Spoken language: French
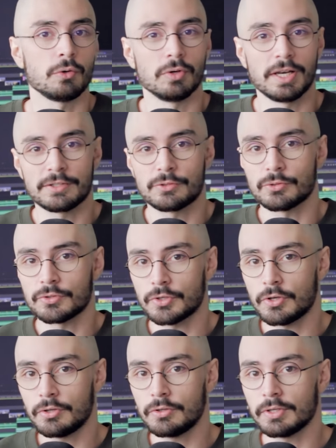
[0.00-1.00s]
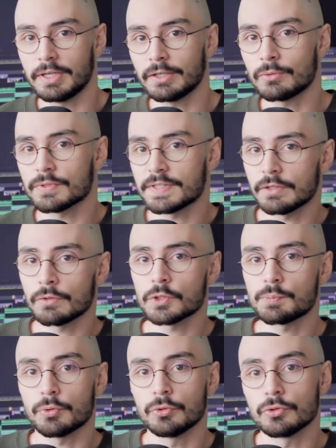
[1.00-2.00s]
Au-delà de ce seuil, les
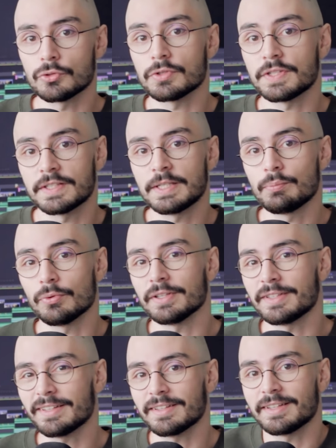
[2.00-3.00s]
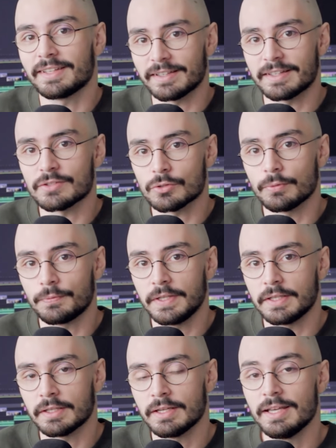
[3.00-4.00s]
conséquences pour nos sociétés pourraient être
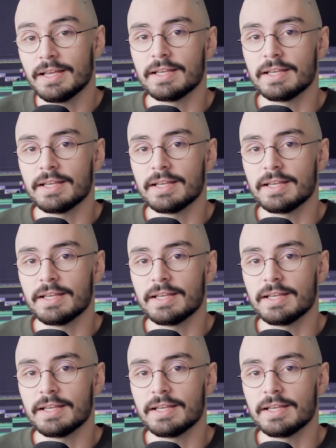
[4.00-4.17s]
catastrophiques.